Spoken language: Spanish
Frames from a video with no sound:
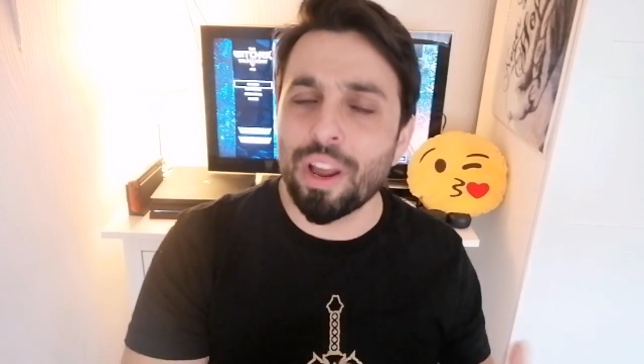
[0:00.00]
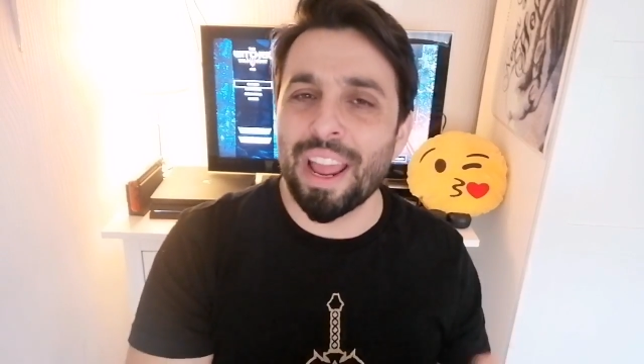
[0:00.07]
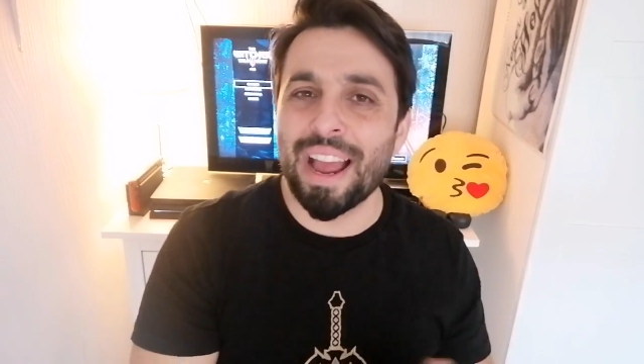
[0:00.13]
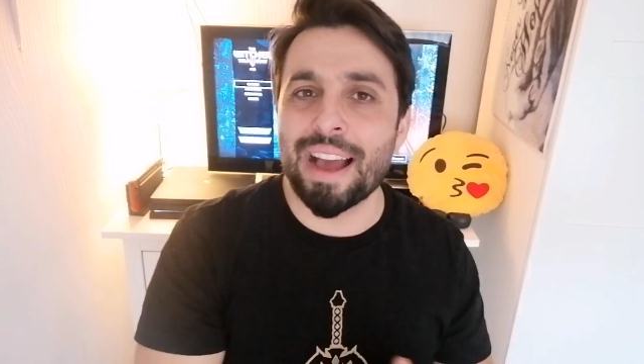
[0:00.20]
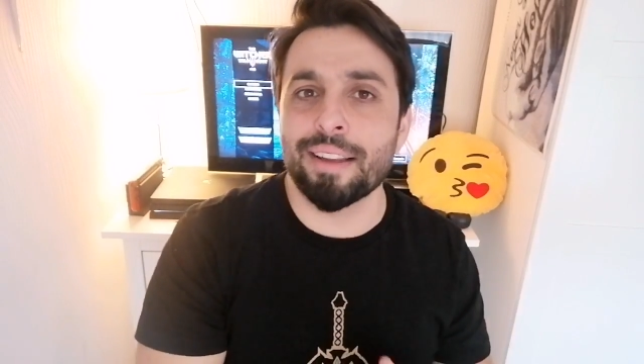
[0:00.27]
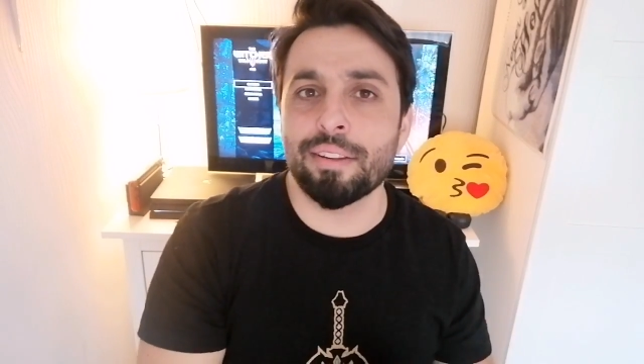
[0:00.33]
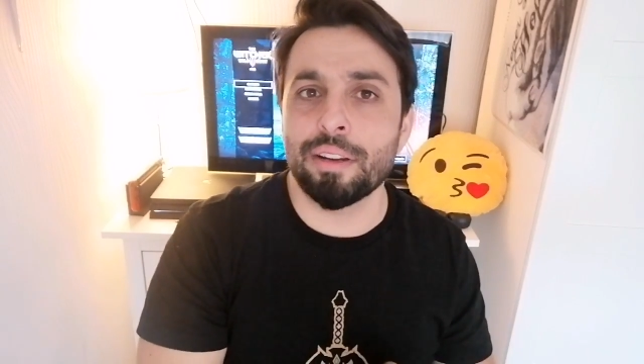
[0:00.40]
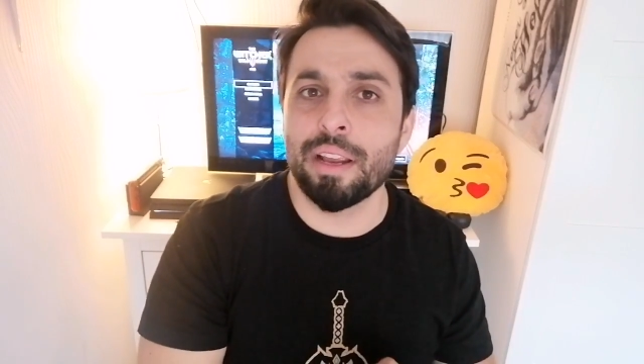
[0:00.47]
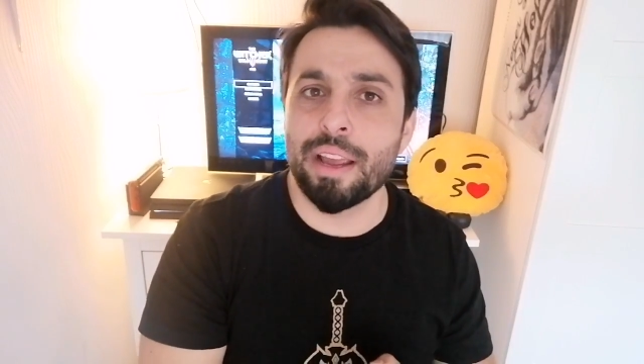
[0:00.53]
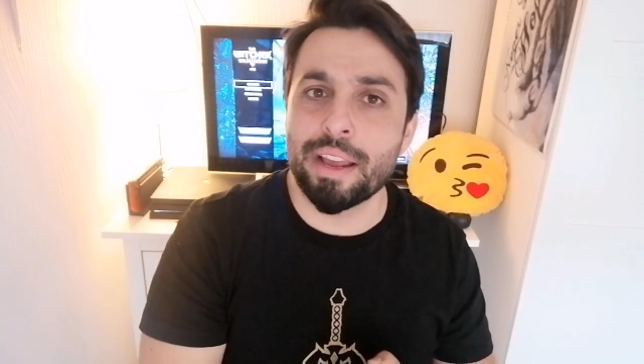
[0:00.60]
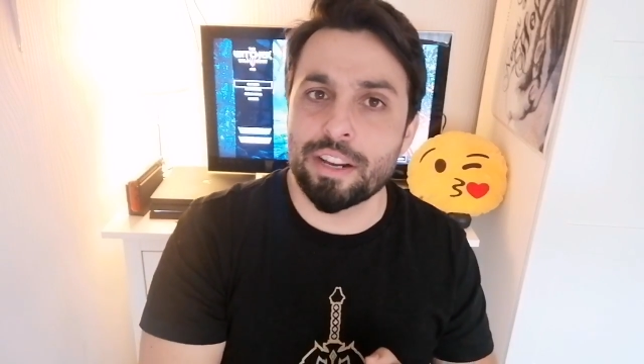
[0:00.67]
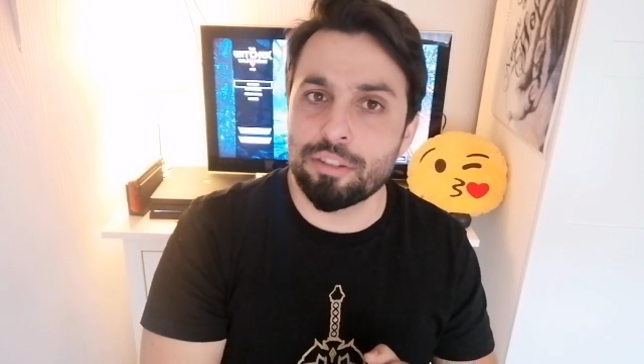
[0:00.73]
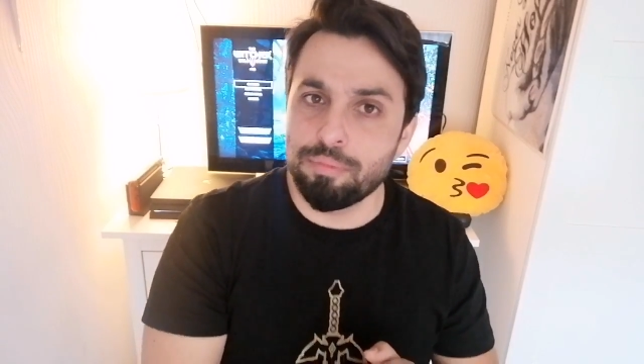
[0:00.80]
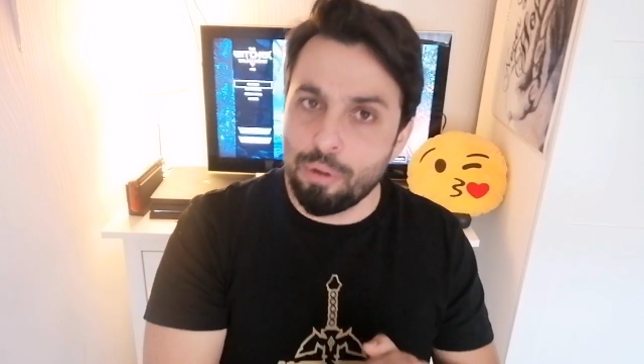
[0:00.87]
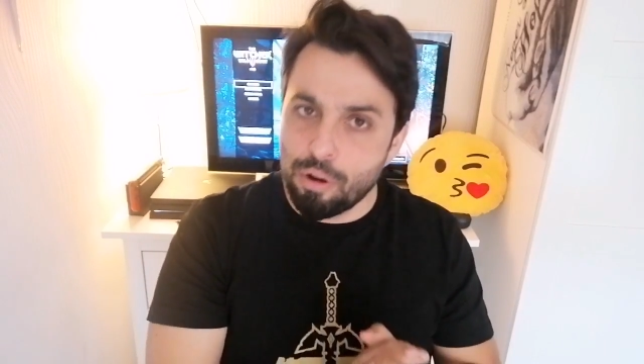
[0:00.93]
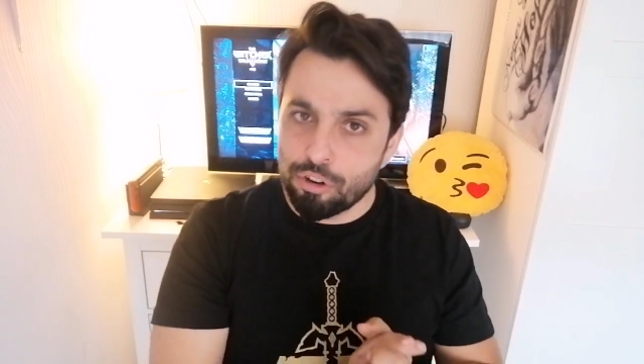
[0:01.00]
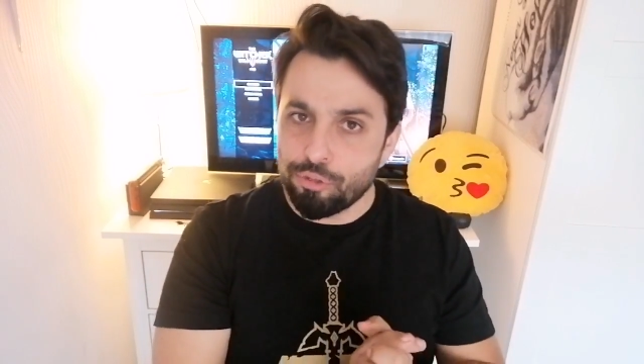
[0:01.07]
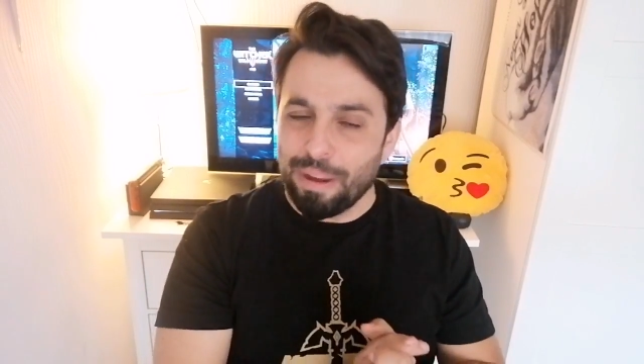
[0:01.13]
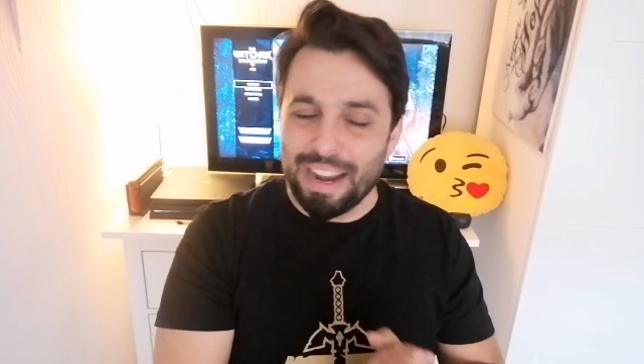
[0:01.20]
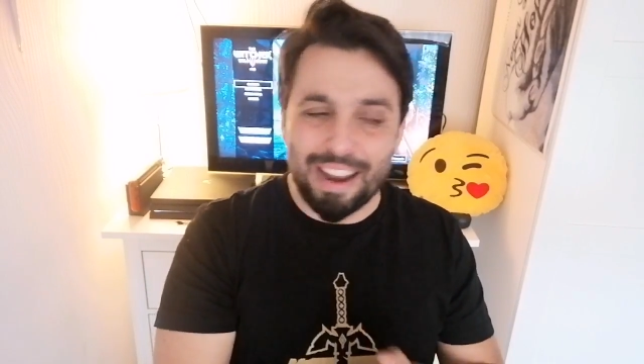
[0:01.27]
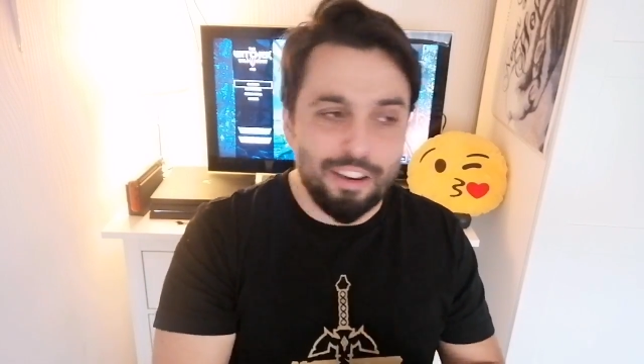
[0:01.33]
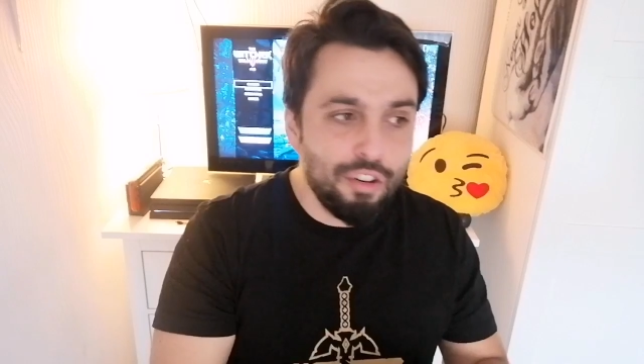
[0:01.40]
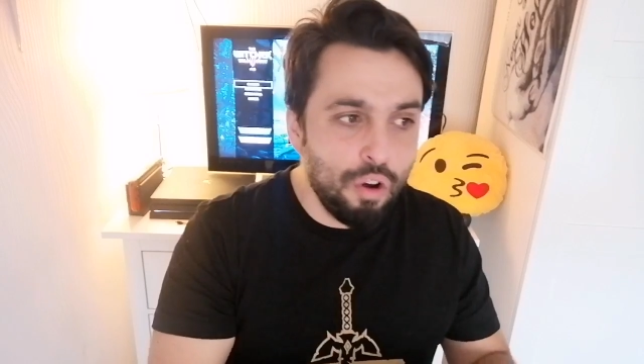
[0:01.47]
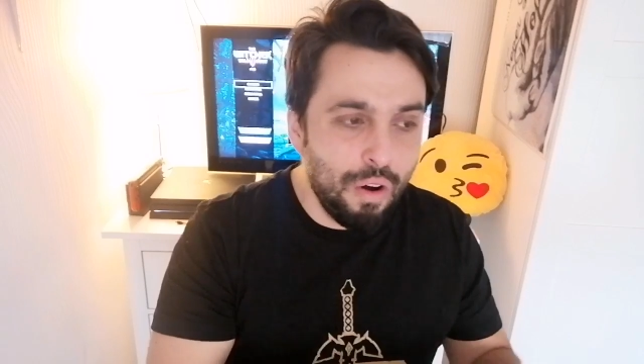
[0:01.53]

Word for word: lo que hace Xbox, ¿vale?